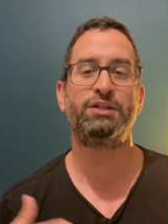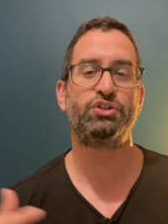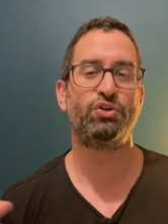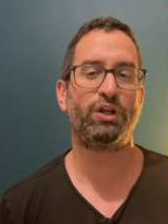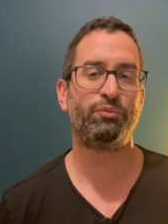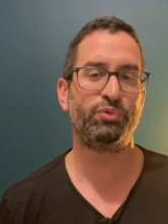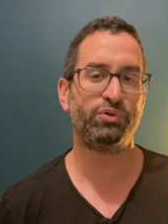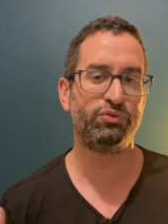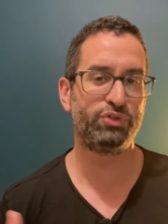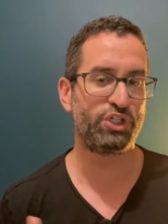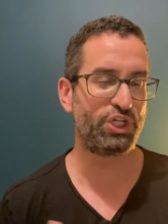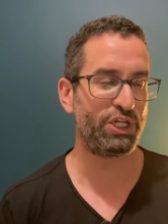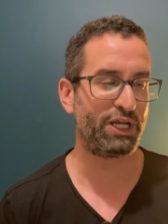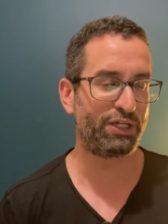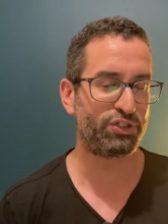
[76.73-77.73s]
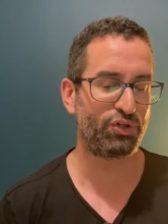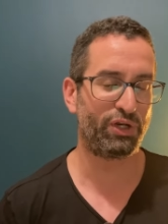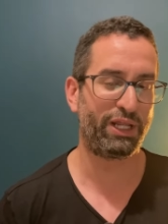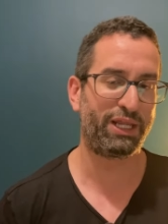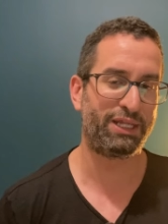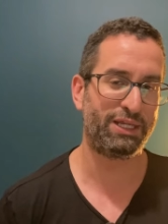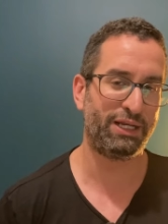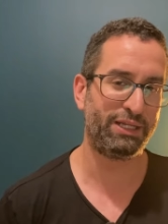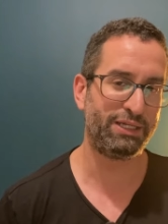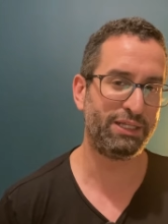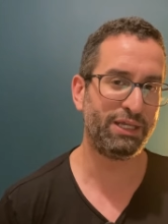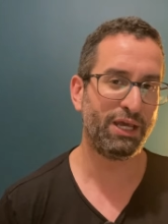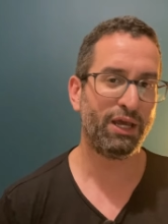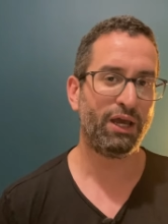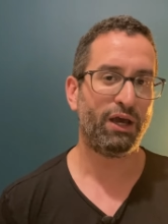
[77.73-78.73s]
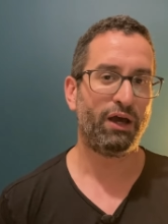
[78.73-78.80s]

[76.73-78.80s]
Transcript: Adieu les Bonucci, adieu les Chiellini.